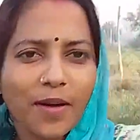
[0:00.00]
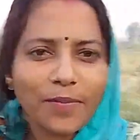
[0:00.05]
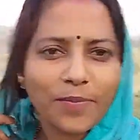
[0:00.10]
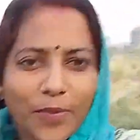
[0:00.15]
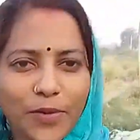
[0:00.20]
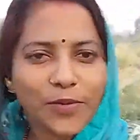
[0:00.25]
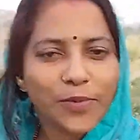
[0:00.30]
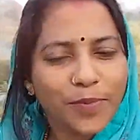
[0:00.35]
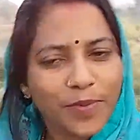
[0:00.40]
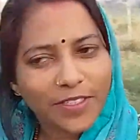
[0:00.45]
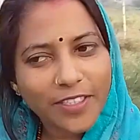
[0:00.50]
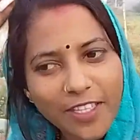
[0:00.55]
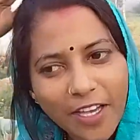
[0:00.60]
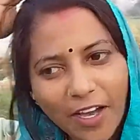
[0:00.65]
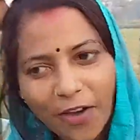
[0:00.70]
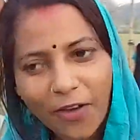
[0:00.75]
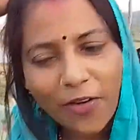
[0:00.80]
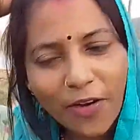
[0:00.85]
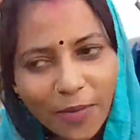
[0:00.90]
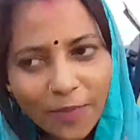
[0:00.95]
आप लोग
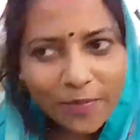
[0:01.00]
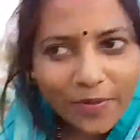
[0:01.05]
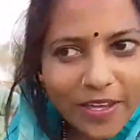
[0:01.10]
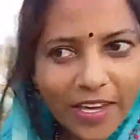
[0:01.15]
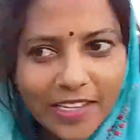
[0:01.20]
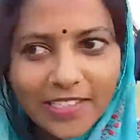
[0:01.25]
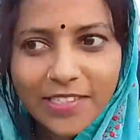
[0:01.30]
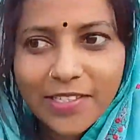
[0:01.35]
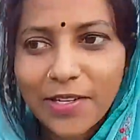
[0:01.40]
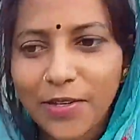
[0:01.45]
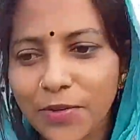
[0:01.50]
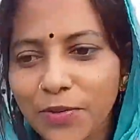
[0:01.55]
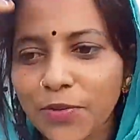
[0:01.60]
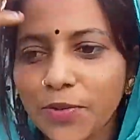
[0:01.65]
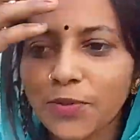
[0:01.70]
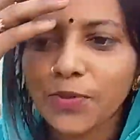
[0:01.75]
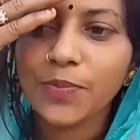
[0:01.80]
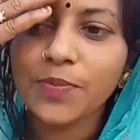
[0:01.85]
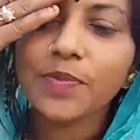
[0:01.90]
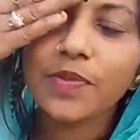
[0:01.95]
बताओ आप कैसे
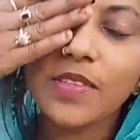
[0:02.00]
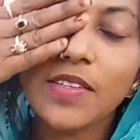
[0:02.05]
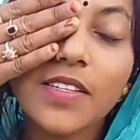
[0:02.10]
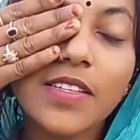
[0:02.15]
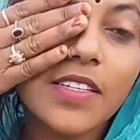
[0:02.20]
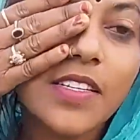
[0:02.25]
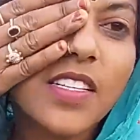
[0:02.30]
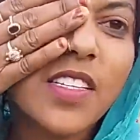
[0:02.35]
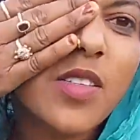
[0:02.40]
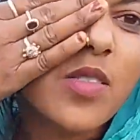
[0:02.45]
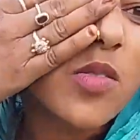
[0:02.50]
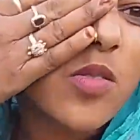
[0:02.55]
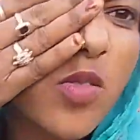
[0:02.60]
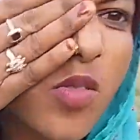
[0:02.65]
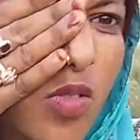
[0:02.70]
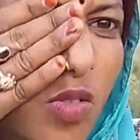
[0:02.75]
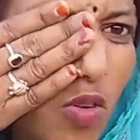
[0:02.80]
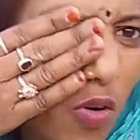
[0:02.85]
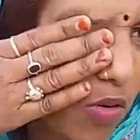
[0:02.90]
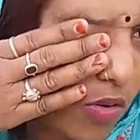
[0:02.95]

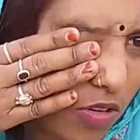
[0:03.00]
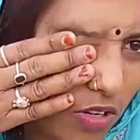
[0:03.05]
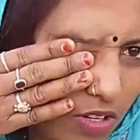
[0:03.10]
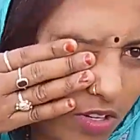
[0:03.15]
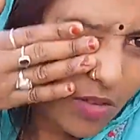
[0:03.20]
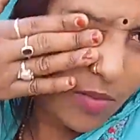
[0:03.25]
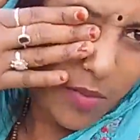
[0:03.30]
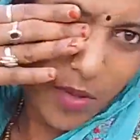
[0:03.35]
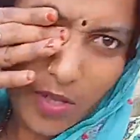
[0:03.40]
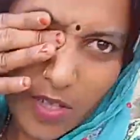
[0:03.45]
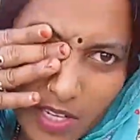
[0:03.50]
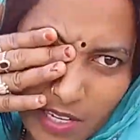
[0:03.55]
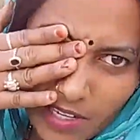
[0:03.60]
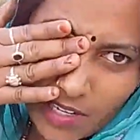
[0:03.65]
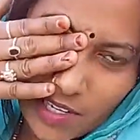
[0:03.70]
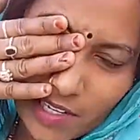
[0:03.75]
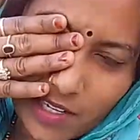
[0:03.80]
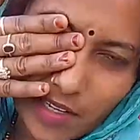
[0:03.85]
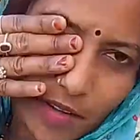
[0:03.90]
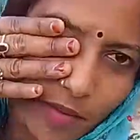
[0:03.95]
हो सॉरी ना मैं
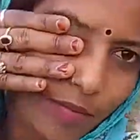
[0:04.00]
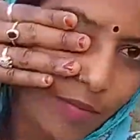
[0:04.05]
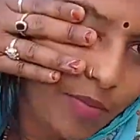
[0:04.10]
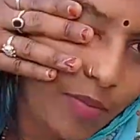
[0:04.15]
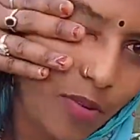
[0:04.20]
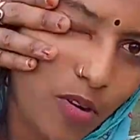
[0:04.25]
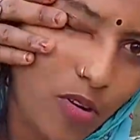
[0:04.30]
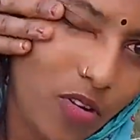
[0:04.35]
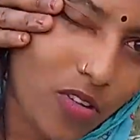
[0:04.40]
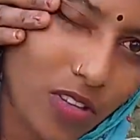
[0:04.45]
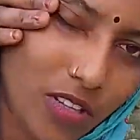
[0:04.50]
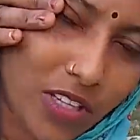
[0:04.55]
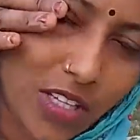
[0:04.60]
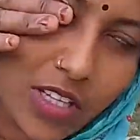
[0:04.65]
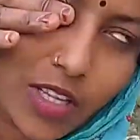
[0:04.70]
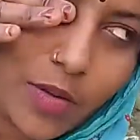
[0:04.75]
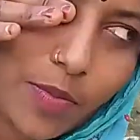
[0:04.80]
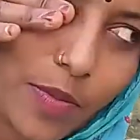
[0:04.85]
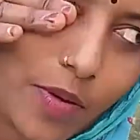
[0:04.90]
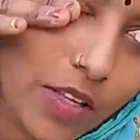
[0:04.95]
डेली ब्लॉग
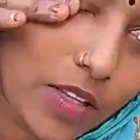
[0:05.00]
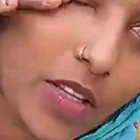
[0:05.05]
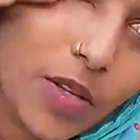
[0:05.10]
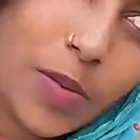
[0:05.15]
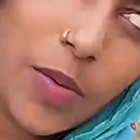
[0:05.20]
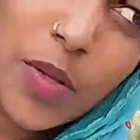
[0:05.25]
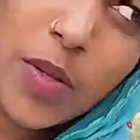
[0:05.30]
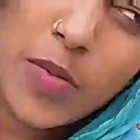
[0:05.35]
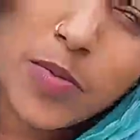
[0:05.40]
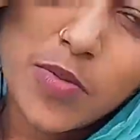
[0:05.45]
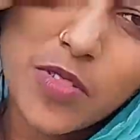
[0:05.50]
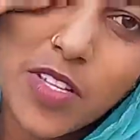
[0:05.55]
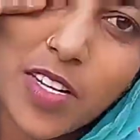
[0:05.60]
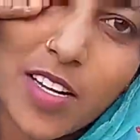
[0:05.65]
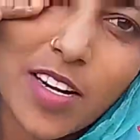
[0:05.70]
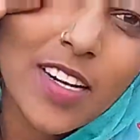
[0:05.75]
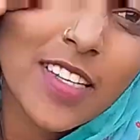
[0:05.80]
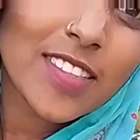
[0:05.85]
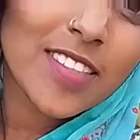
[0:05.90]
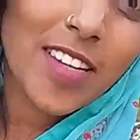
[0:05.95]
नहीं दे पाती तो, तो मुझे
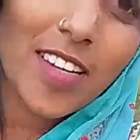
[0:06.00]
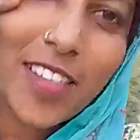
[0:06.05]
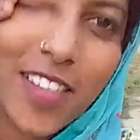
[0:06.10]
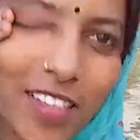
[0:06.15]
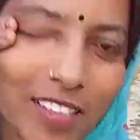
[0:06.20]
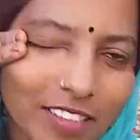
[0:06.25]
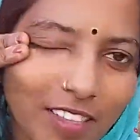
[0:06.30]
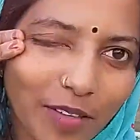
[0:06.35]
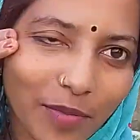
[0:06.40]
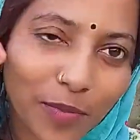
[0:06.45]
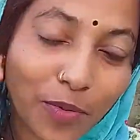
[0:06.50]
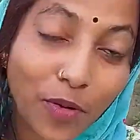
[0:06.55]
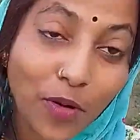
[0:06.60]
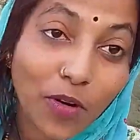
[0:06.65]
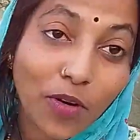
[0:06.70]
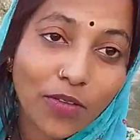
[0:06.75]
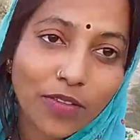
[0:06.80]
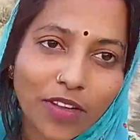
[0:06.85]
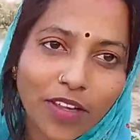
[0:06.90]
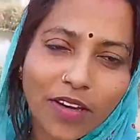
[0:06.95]
हल्का सा आ जाता है
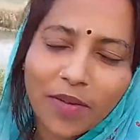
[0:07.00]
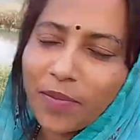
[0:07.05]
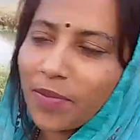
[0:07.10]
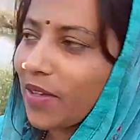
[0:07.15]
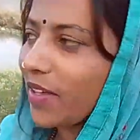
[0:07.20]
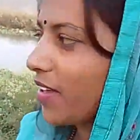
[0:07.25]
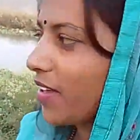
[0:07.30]
ब्लॉग देने